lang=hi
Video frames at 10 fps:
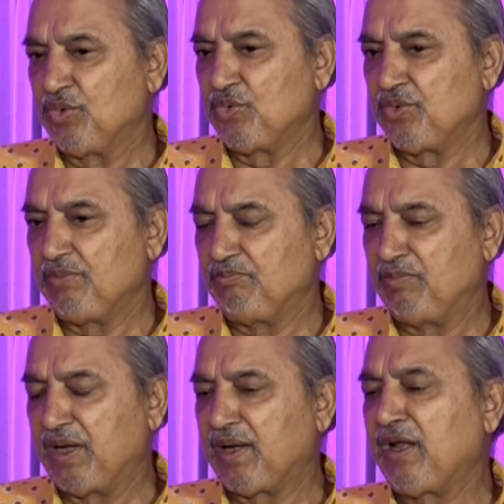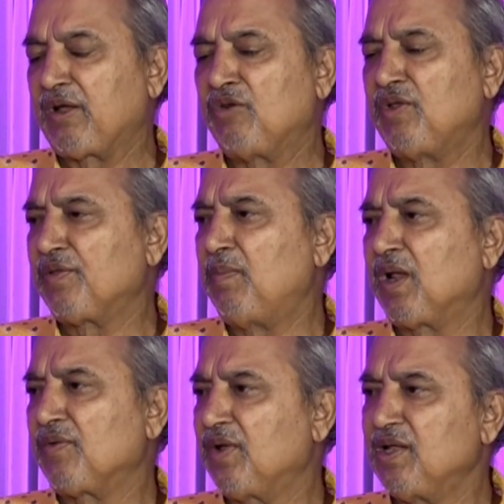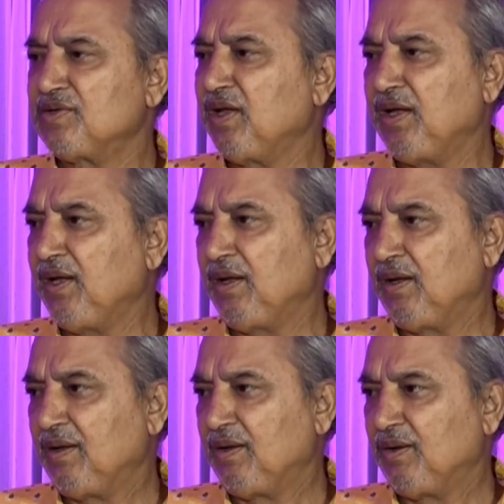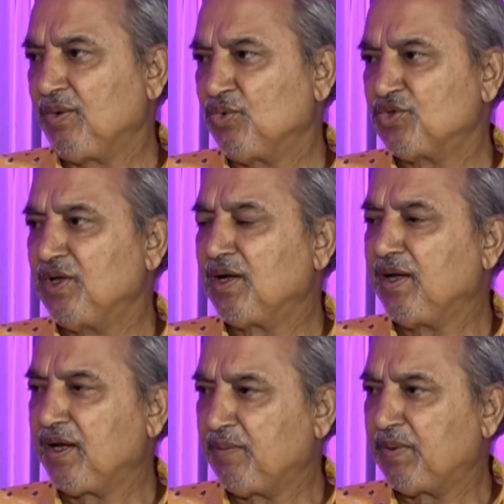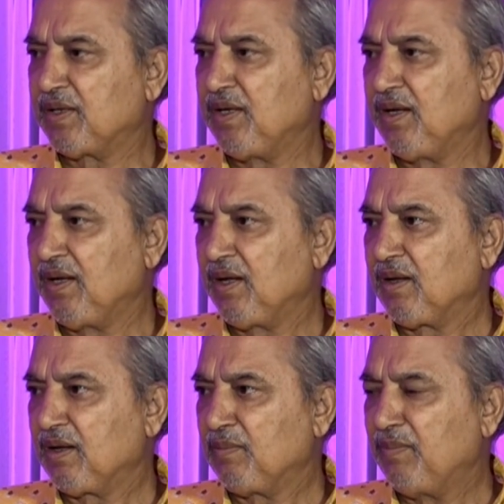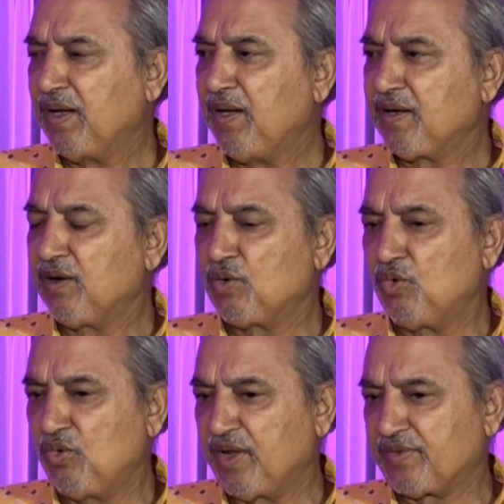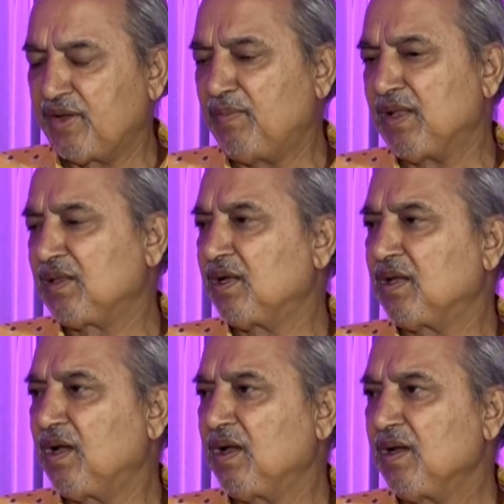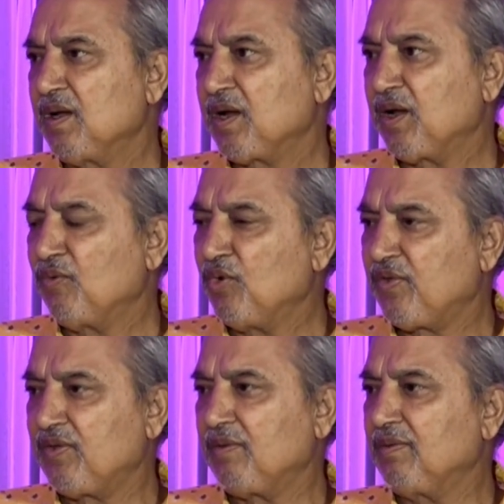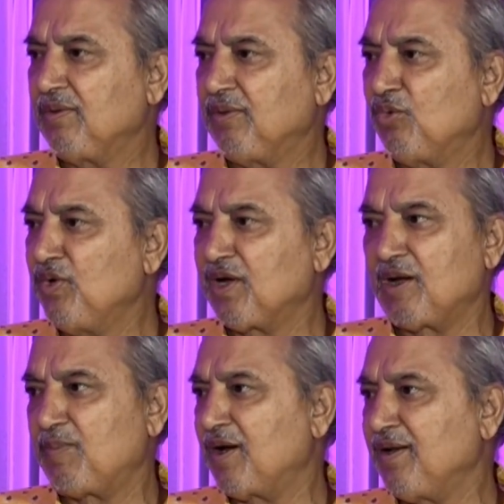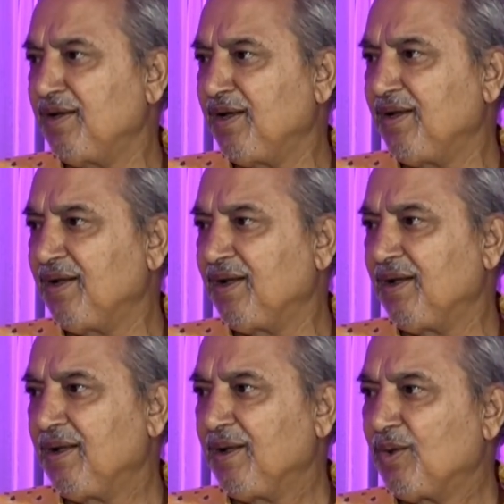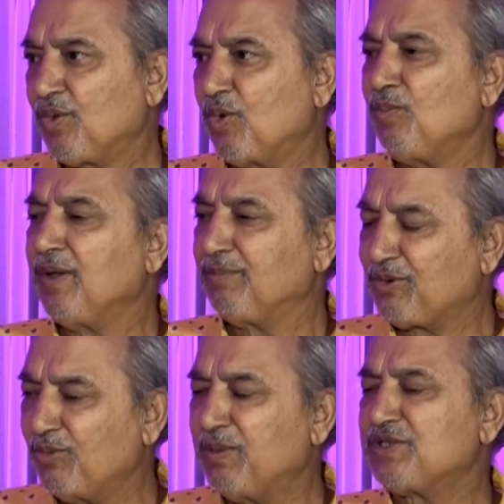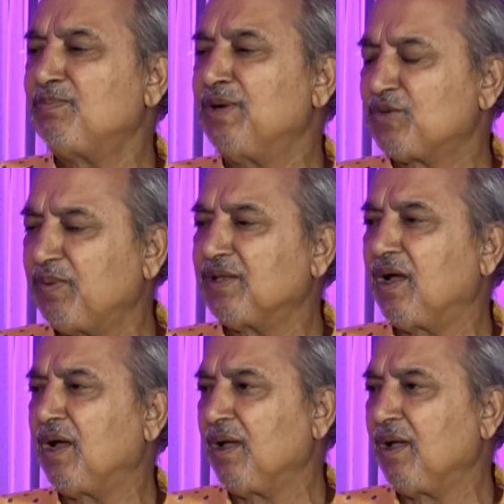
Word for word: जो मैं नहीं दस बारह साल से ही कुछ लिखने के प्रति मैं लेखक को ऐसा मानता था कि वो इस दुनिया का प्राणी नहीं है अच्छा तो बचपन बच, था